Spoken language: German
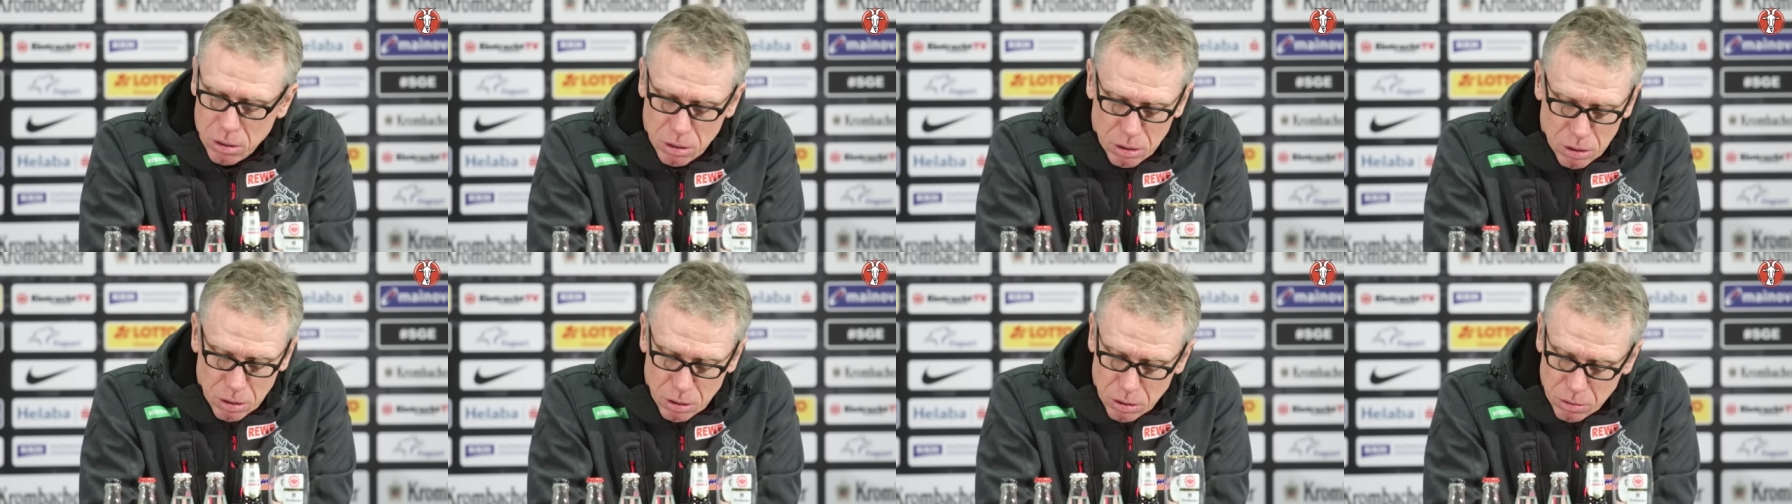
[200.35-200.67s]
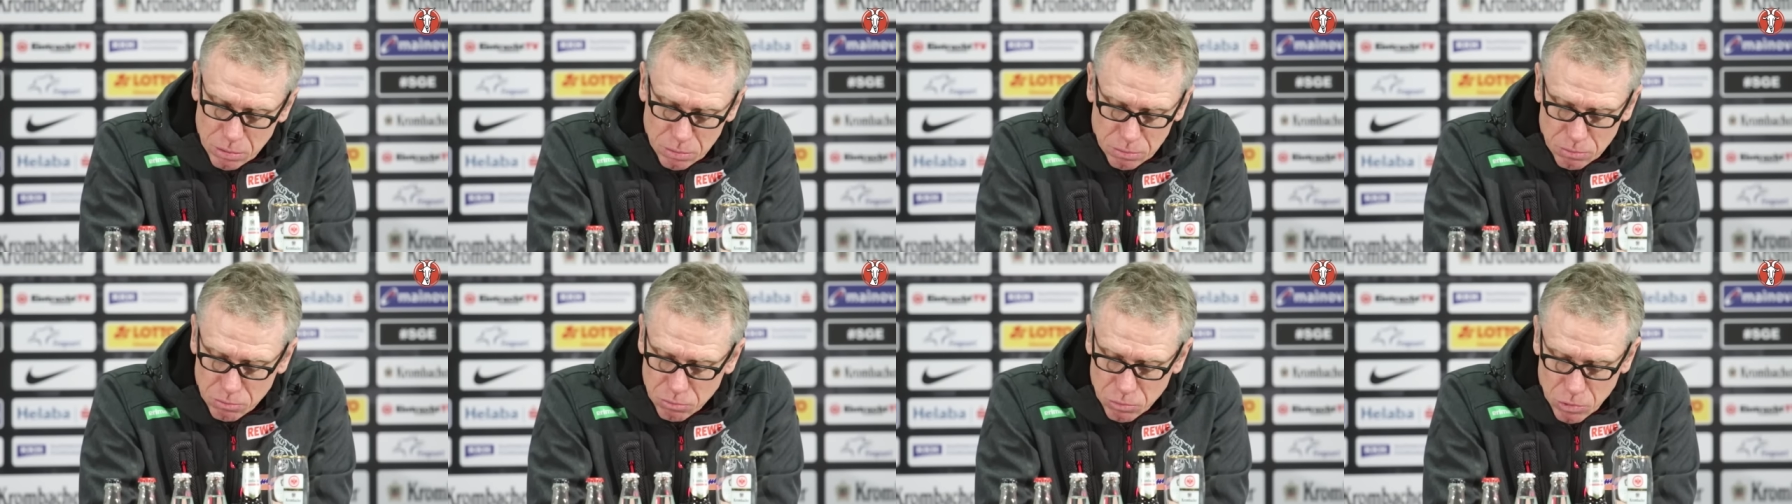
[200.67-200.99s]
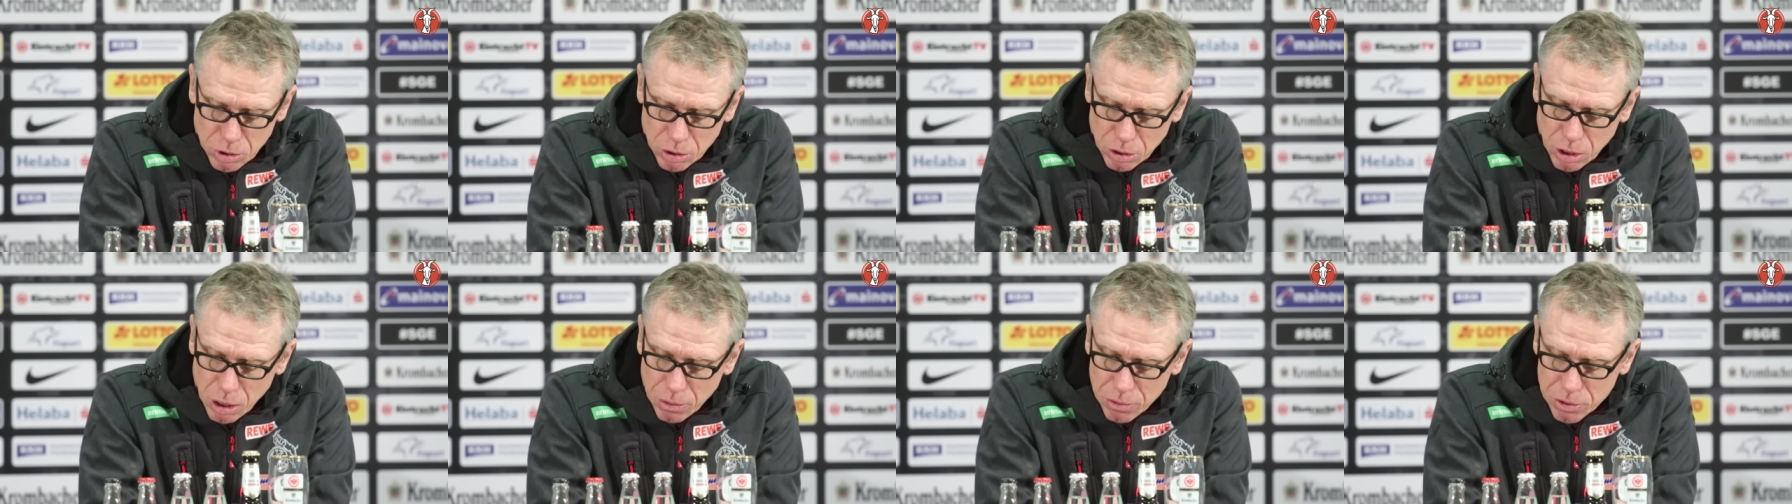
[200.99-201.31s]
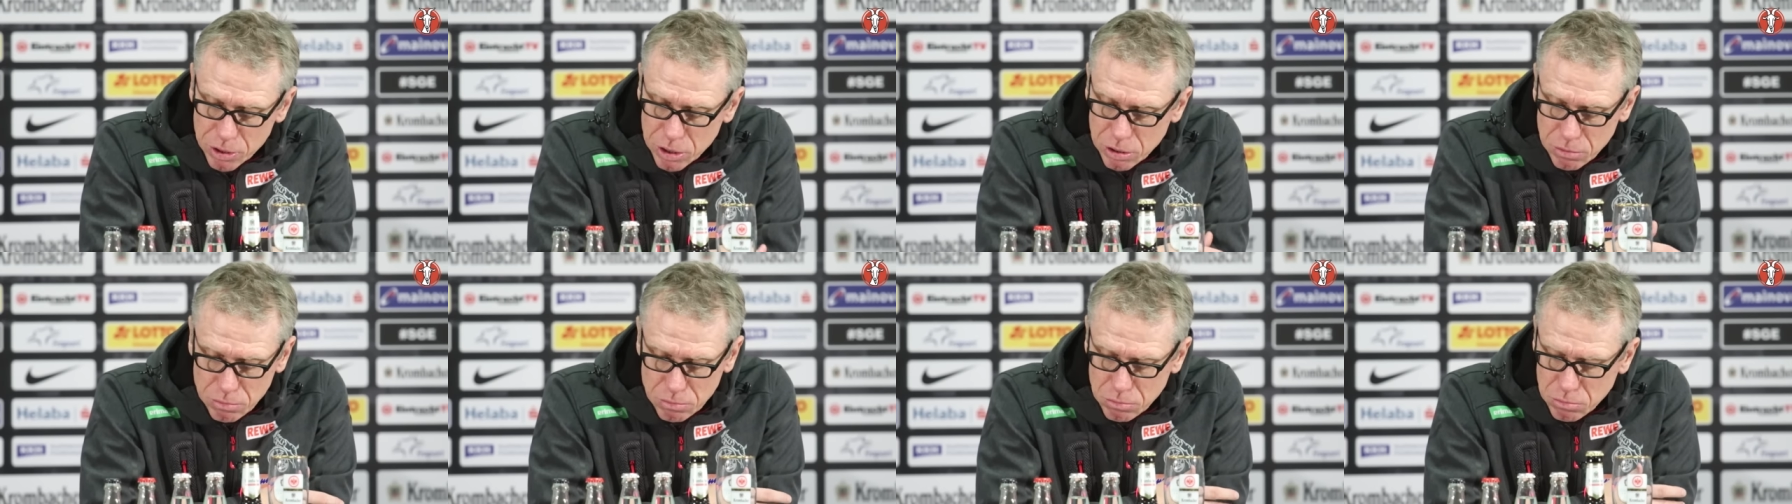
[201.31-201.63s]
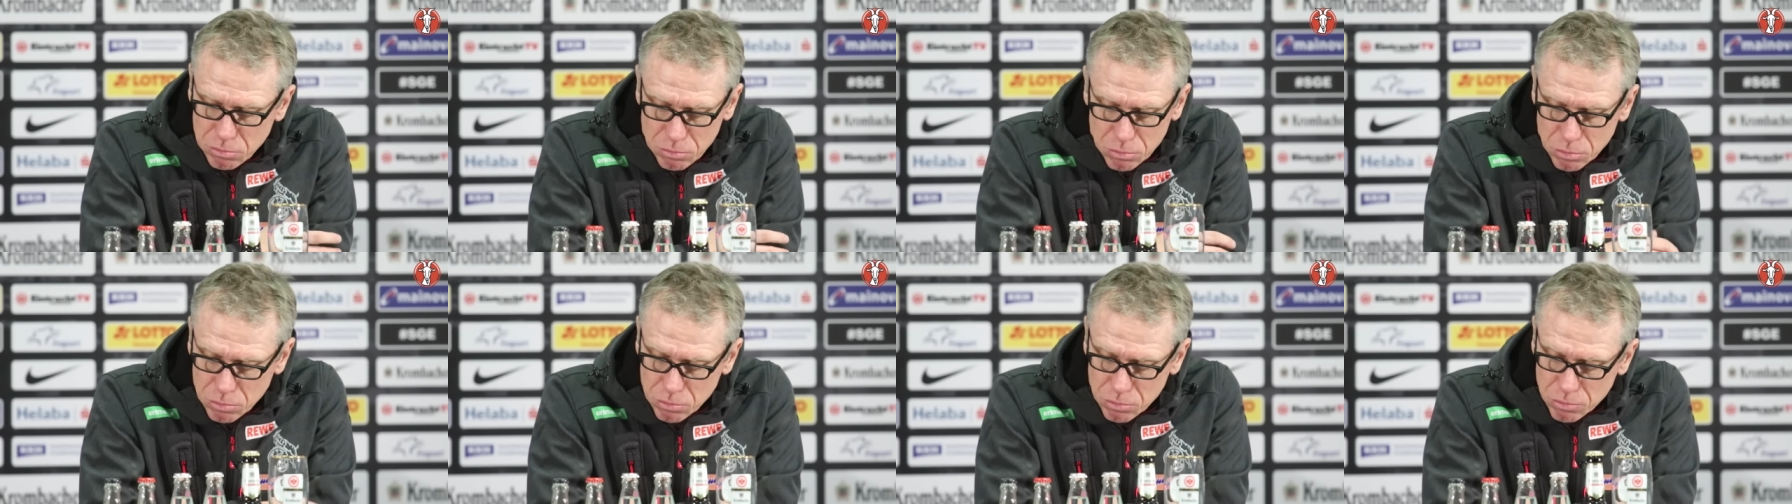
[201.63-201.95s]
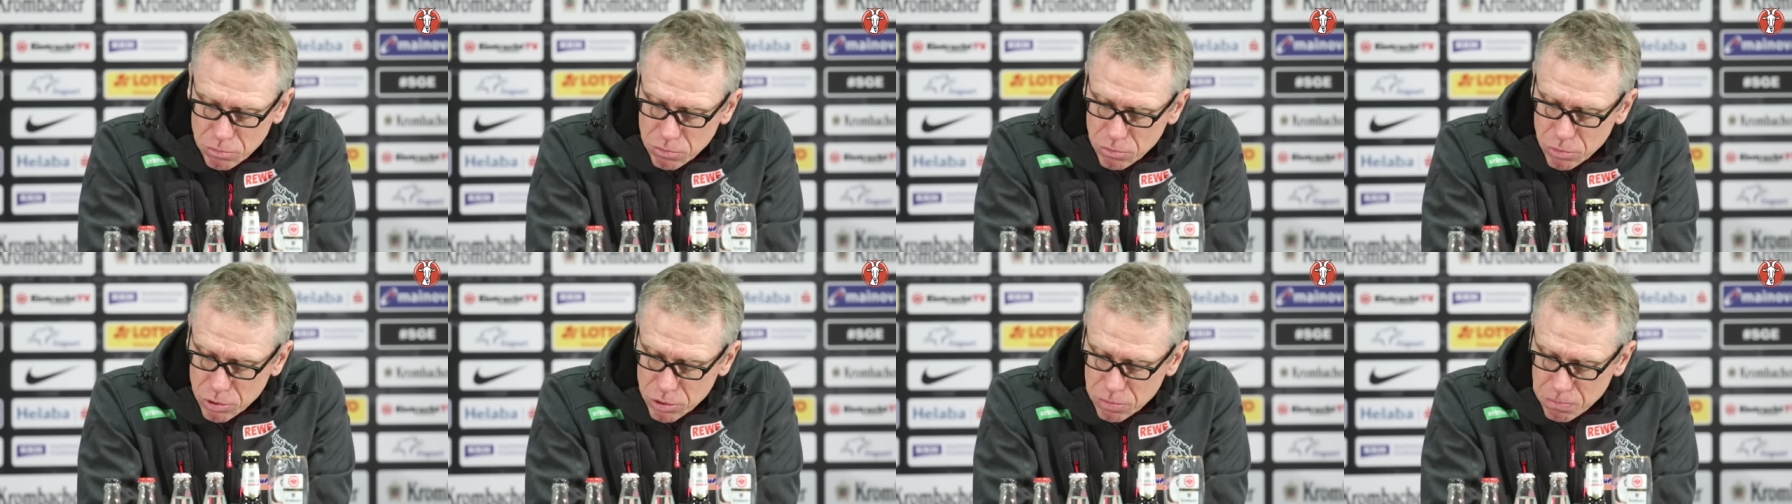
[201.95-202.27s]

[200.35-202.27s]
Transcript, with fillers: Ähm, ich glaube, wir sind, wir